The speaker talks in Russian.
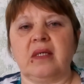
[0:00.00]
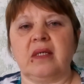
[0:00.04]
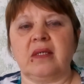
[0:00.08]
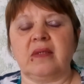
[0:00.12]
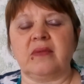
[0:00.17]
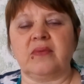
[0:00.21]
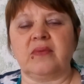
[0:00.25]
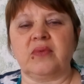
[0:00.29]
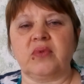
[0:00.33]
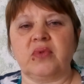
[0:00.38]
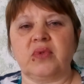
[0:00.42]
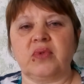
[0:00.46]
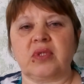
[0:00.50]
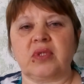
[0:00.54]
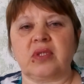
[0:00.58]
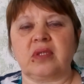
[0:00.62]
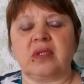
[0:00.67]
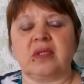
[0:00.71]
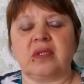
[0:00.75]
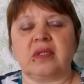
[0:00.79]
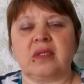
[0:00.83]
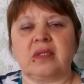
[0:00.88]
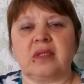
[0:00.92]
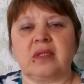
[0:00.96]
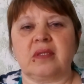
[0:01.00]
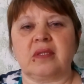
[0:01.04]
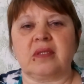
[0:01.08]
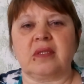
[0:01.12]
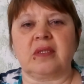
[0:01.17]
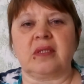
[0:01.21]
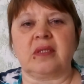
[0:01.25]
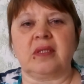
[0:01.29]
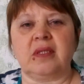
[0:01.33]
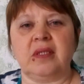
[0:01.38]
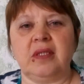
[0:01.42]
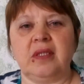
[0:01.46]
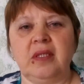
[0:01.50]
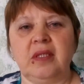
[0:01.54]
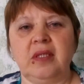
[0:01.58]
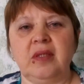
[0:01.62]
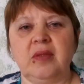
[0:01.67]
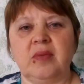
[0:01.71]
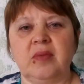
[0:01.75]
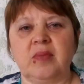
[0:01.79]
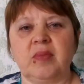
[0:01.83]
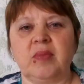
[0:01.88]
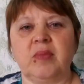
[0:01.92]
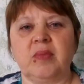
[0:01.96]
вот,
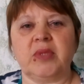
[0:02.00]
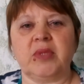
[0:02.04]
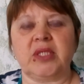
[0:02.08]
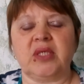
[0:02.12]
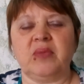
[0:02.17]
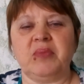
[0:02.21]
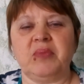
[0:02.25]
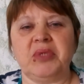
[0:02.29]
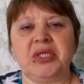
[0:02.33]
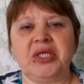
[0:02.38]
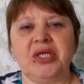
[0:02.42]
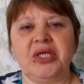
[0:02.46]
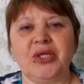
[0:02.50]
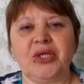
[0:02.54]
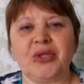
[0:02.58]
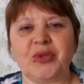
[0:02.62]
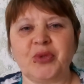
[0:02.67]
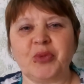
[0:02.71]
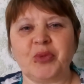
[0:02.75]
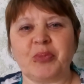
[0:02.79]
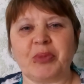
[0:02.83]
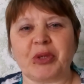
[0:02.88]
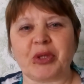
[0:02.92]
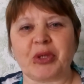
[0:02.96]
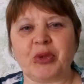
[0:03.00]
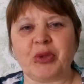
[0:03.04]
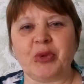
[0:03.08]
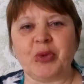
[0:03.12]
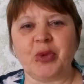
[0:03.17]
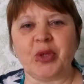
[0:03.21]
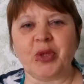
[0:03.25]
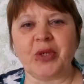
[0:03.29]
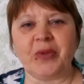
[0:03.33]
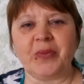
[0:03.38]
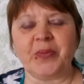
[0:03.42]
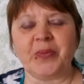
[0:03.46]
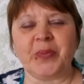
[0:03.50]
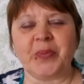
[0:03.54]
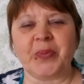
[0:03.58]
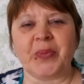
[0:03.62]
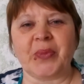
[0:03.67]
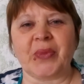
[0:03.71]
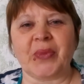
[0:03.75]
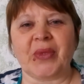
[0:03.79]
и по совместительству партнер –